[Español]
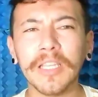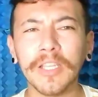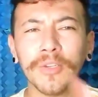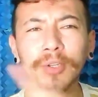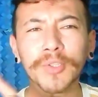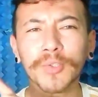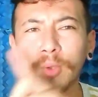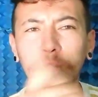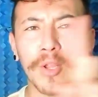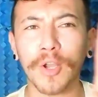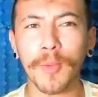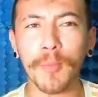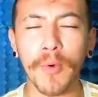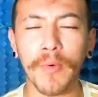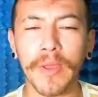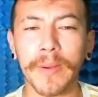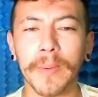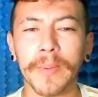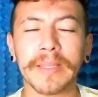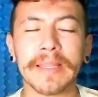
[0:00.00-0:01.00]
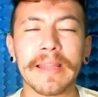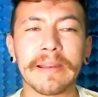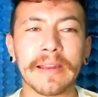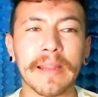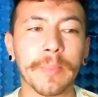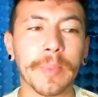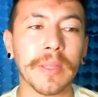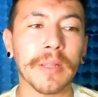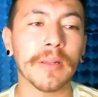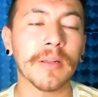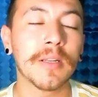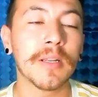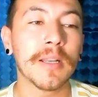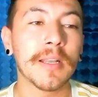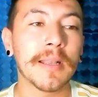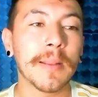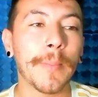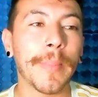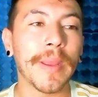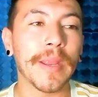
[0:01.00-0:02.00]
y no suelo conmoverme tan rápido,
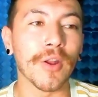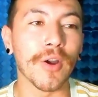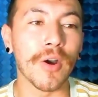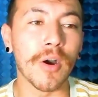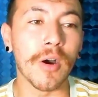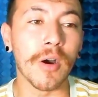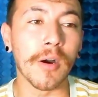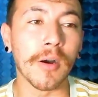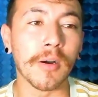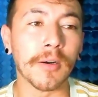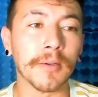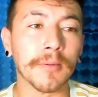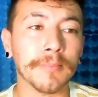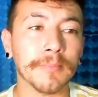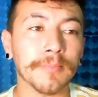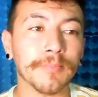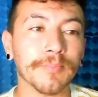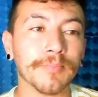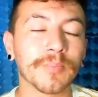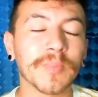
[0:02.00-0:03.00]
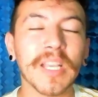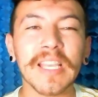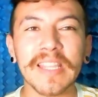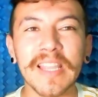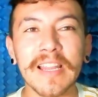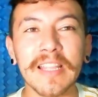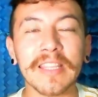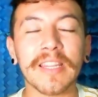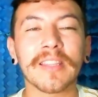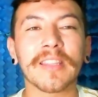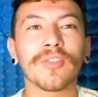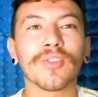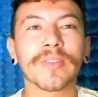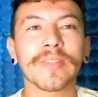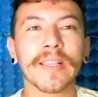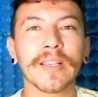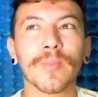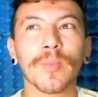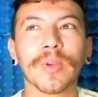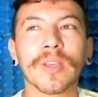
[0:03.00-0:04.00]
pero mm, esta letra,
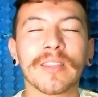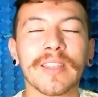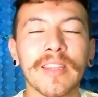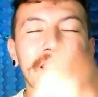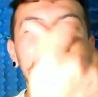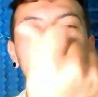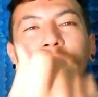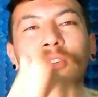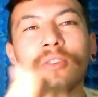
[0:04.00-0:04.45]
no sé, como que tiene